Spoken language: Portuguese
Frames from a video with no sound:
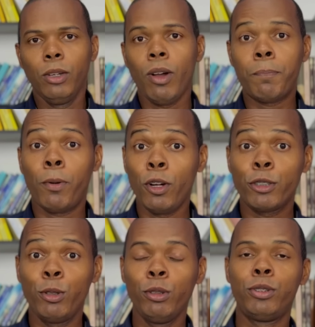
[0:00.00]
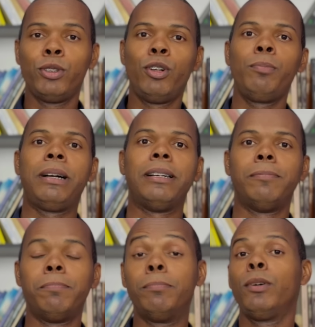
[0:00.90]
O apóstolo Joma
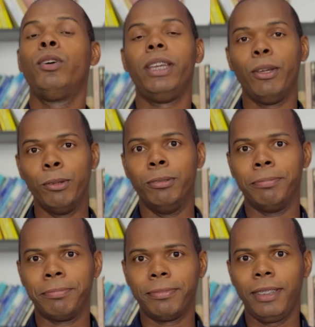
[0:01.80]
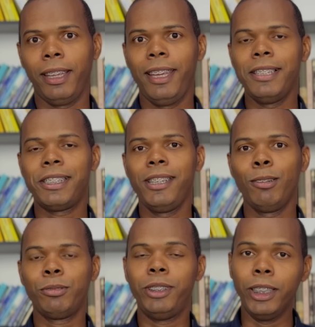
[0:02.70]
morreu. Esse é
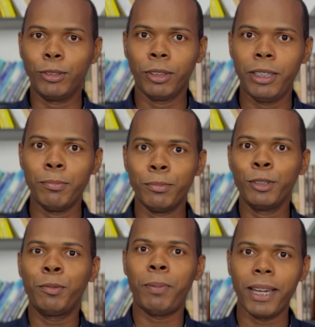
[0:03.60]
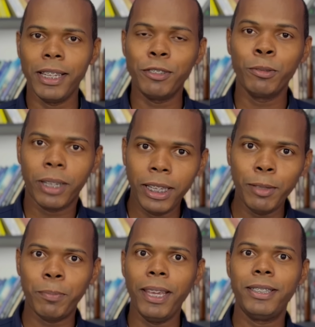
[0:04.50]
um título que muito parece um
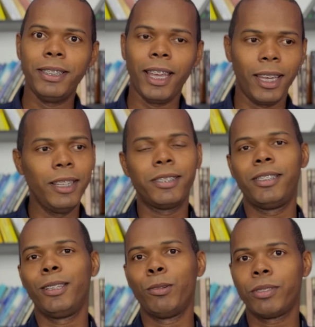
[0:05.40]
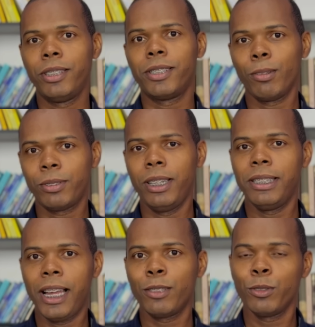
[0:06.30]
clickbait, né? Aqueles títulos que são
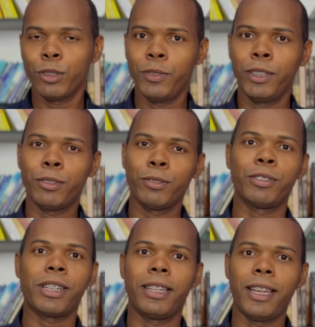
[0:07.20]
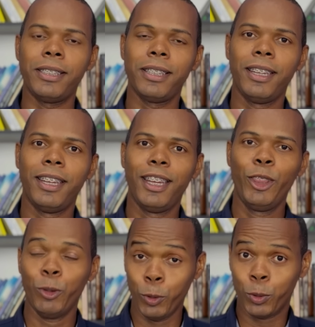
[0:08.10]
utilizados nos vídeos nos canais
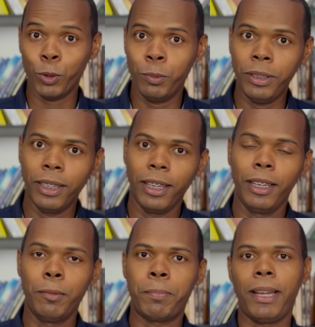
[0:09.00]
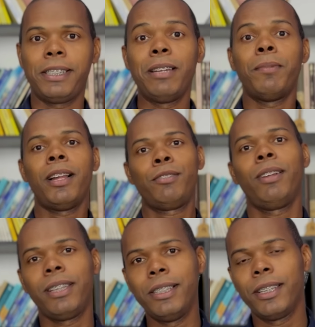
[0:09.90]
no YouTube para chamar a sua
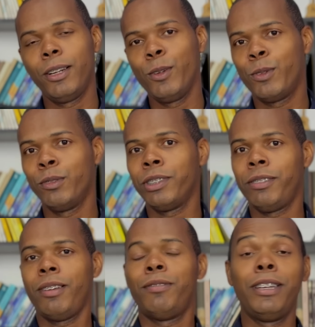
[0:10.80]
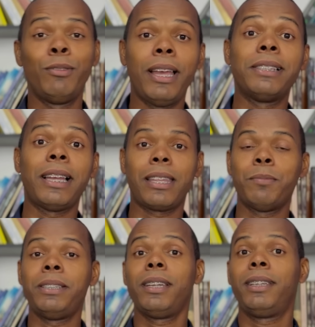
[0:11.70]
atenção e quando você vai ver não é
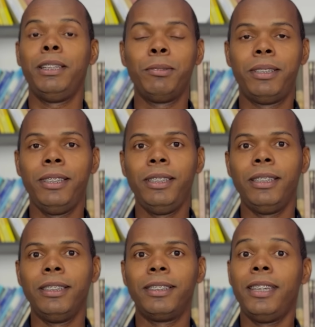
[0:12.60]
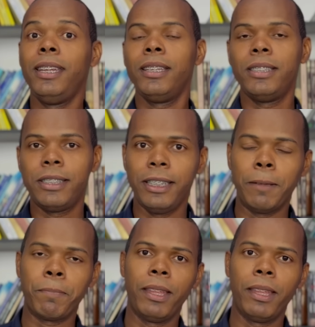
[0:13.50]
exatamente aquilo que queria dizer.